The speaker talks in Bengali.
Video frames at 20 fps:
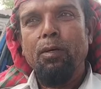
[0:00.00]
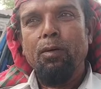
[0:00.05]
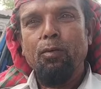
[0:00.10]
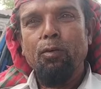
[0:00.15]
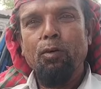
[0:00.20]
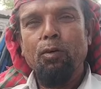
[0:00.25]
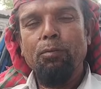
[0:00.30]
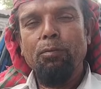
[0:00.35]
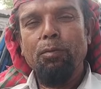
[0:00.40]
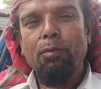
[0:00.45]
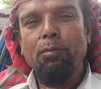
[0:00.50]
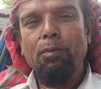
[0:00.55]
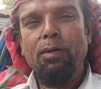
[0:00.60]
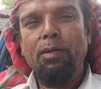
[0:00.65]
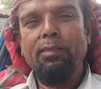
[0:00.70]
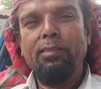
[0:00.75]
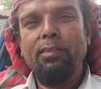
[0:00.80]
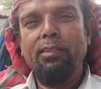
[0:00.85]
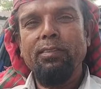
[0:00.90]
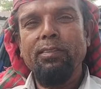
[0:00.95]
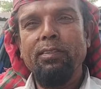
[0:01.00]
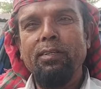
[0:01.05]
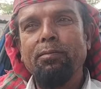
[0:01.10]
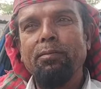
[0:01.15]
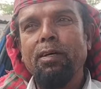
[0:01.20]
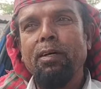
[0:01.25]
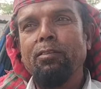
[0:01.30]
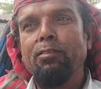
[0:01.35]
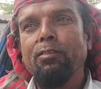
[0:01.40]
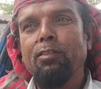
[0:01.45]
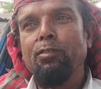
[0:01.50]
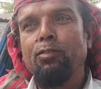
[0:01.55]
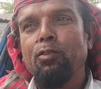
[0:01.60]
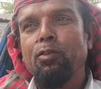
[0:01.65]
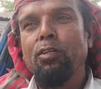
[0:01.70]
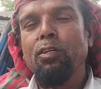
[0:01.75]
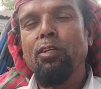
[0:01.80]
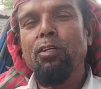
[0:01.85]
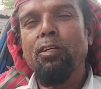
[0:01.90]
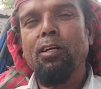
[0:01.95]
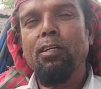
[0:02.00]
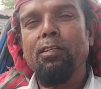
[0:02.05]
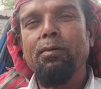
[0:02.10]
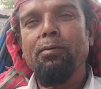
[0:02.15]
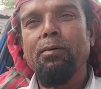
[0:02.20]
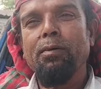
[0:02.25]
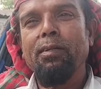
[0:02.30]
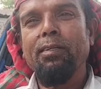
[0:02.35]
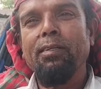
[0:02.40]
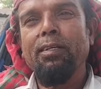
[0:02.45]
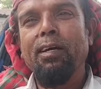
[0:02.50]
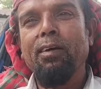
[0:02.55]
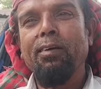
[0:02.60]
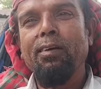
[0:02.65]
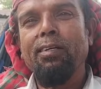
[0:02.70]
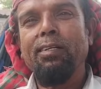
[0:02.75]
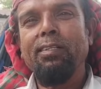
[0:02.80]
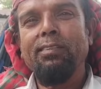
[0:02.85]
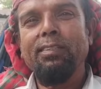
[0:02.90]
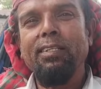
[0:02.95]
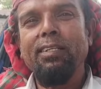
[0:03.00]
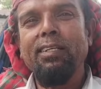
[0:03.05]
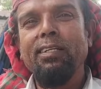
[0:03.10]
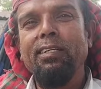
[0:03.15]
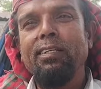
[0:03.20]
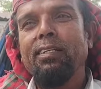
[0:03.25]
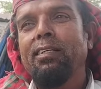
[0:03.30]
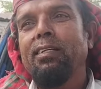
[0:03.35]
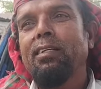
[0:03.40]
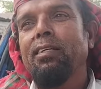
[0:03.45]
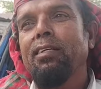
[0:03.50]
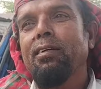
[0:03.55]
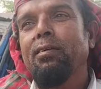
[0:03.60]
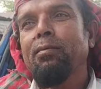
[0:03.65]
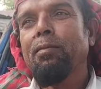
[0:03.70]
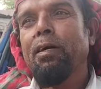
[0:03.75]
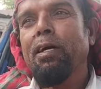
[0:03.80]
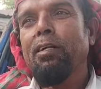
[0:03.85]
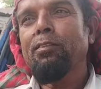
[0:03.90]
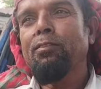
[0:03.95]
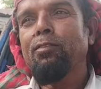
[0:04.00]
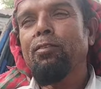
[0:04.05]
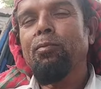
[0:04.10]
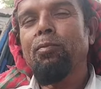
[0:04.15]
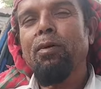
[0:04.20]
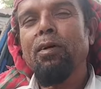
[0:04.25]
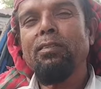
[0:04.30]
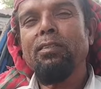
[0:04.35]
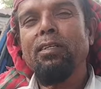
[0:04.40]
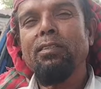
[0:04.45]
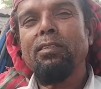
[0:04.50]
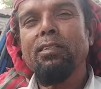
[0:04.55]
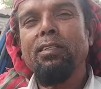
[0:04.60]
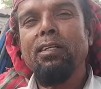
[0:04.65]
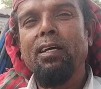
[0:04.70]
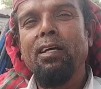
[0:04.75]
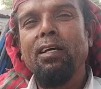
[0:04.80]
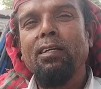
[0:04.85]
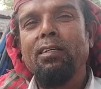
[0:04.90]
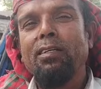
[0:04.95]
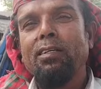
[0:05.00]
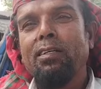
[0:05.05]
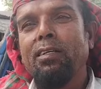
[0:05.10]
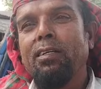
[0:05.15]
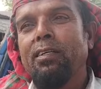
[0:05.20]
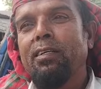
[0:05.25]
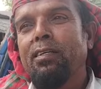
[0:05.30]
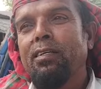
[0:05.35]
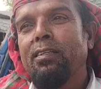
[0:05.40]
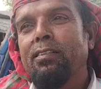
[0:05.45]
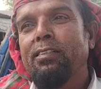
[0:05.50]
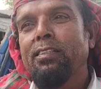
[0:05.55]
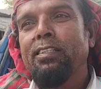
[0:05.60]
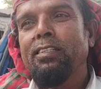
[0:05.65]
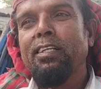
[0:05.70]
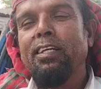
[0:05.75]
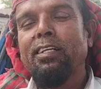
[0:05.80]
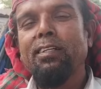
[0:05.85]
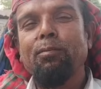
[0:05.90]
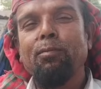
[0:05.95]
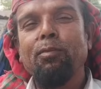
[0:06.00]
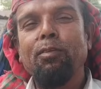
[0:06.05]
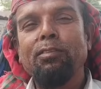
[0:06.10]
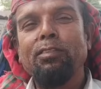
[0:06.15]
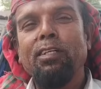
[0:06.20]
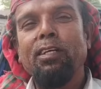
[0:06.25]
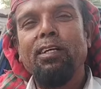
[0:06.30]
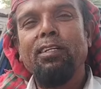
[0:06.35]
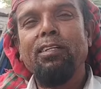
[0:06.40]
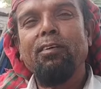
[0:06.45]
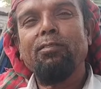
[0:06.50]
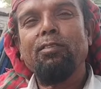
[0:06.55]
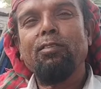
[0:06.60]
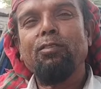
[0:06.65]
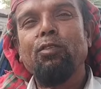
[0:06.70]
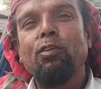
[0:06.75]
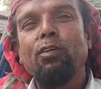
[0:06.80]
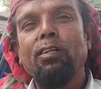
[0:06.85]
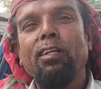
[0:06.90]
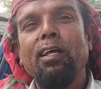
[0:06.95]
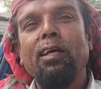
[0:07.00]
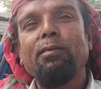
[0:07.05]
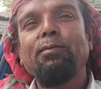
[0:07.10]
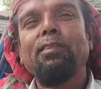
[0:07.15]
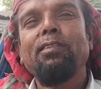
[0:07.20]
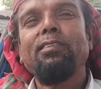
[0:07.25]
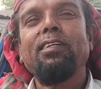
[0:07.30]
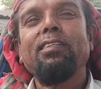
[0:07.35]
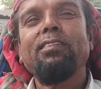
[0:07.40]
গরমে বাড়া যাচ্ছে না মানে শরীর ইয়ে হয়ে গেছে ম্যানেজন পাওয়া যাচ্ছে না ঠিক সাইনে বসে থাকা লাগে শরীর হাসতে